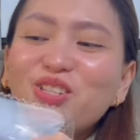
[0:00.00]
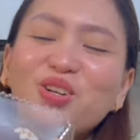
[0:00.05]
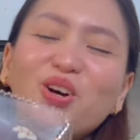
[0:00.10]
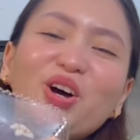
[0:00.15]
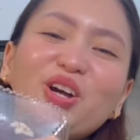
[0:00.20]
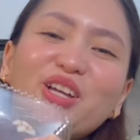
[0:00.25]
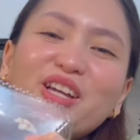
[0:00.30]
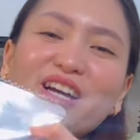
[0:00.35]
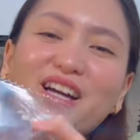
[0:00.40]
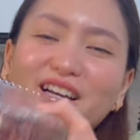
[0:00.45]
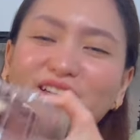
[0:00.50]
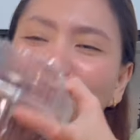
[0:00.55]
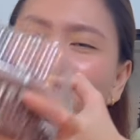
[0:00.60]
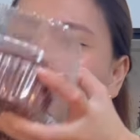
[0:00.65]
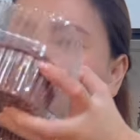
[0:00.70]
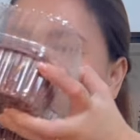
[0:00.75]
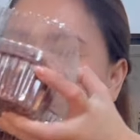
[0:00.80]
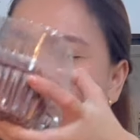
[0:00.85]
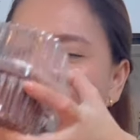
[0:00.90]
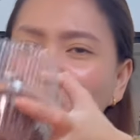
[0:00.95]
so, ayan,
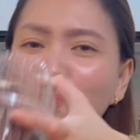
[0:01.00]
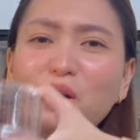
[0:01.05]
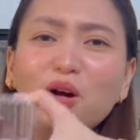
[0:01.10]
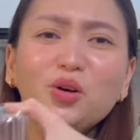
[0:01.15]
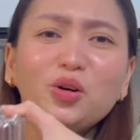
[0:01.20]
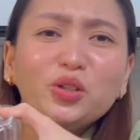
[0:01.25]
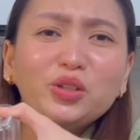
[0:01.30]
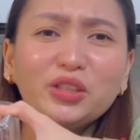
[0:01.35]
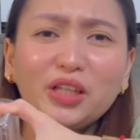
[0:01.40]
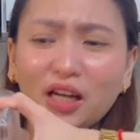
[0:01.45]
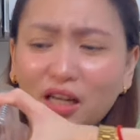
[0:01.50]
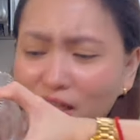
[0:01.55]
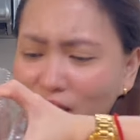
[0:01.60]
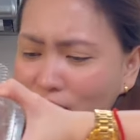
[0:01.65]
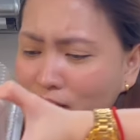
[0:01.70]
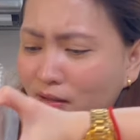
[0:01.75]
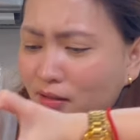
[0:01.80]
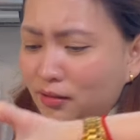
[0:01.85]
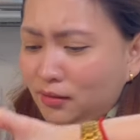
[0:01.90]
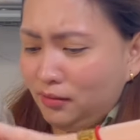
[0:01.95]
ang bango niya.
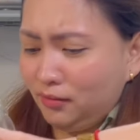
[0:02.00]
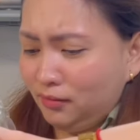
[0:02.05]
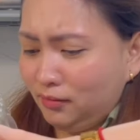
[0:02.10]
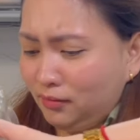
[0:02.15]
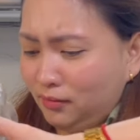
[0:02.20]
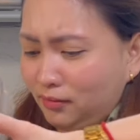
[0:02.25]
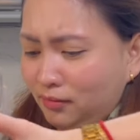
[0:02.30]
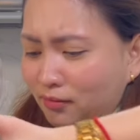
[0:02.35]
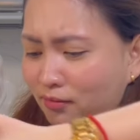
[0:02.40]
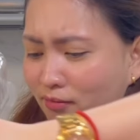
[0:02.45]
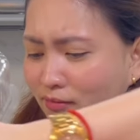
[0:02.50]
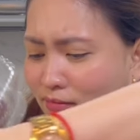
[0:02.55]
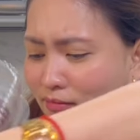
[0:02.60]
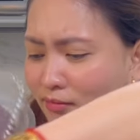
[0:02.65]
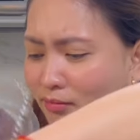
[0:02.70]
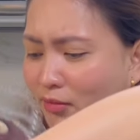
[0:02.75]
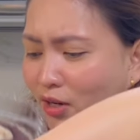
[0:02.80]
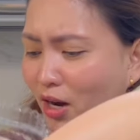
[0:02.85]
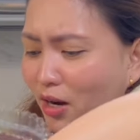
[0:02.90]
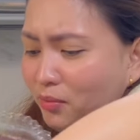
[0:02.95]

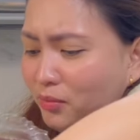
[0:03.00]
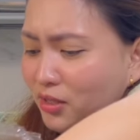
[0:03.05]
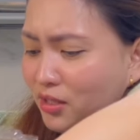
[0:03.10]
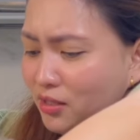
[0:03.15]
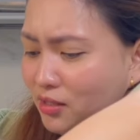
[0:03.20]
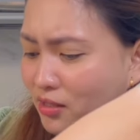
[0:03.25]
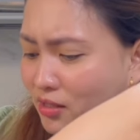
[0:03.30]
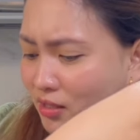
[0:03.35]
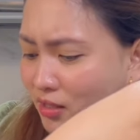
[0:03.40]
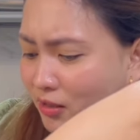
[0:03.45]
Promise.